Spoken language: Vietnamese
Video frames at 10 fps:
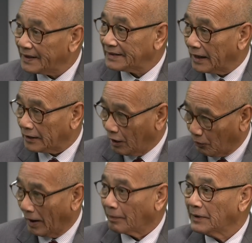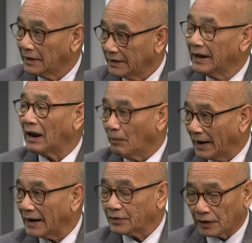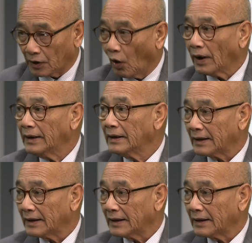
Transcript: tinh thần độc lập như là mình đã từng nói